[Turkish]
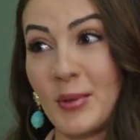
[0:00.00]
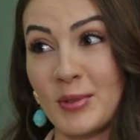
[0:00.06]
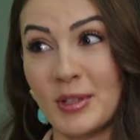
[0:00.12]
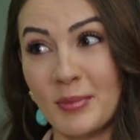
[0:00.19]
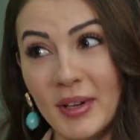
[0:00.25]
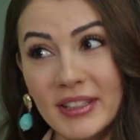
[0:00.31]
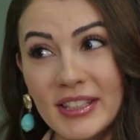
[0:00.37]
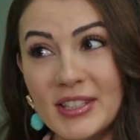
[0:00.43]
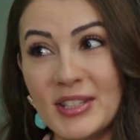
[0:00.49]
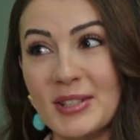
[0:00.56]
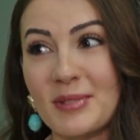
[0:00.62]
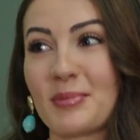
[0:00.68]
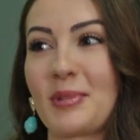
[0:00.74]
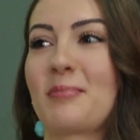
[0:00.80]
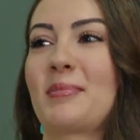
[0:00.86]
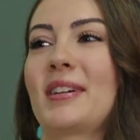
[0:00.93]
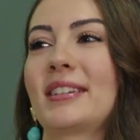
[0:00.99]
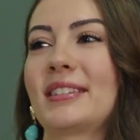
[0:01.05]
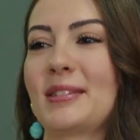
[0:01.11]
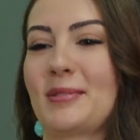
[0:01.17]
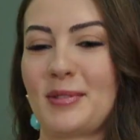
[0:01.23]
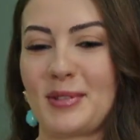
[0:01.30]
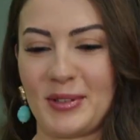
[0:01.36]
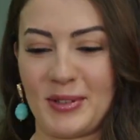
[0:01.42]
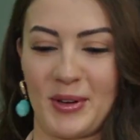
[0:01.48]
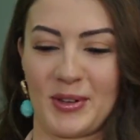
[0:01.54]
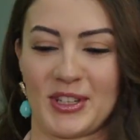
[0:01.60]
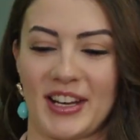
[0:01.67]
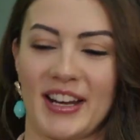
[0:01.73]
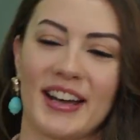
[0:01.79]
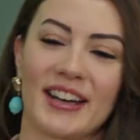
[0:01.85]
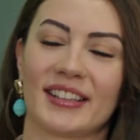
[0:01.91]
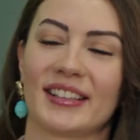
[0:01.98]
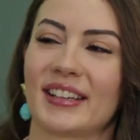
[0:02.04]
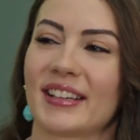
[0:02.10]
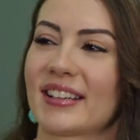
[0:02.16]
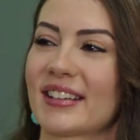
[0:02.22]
O zaman da çizim yapardın ama böyle köşelerde.